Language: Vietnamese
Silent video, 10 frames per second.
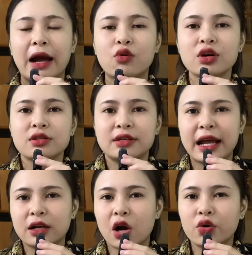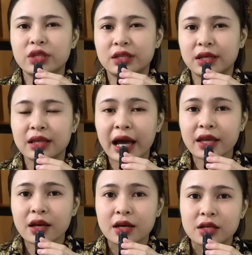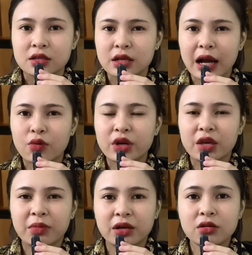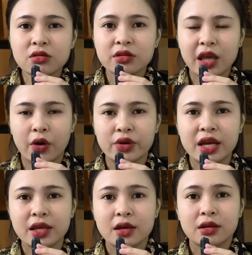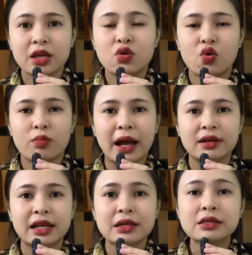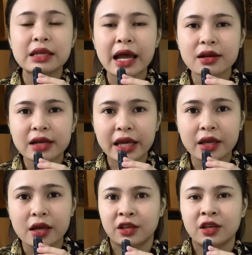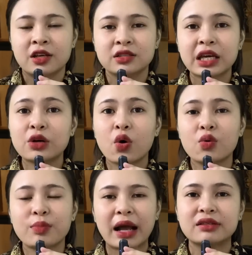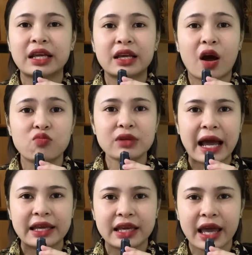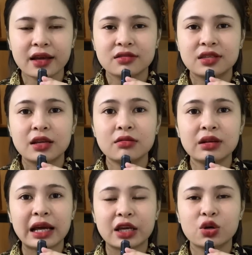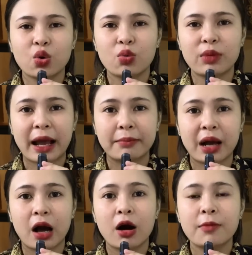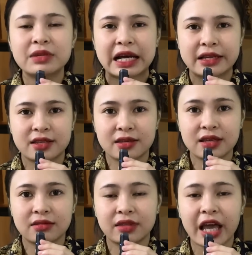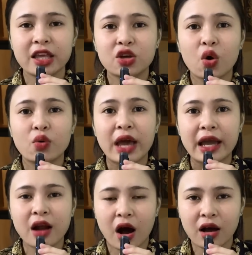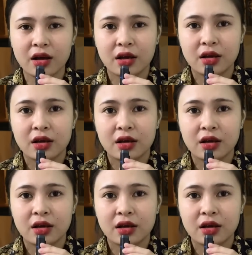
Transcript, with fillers: Thảo ra coi thì chị thấy sau khi mà nước dội đi, cái khuôn mặt trắng xác này, cái khuôn mặt này không ai khác, chính là cái khuôn mặt mà hôm rày chị nhìn thấy cái cô gái đó.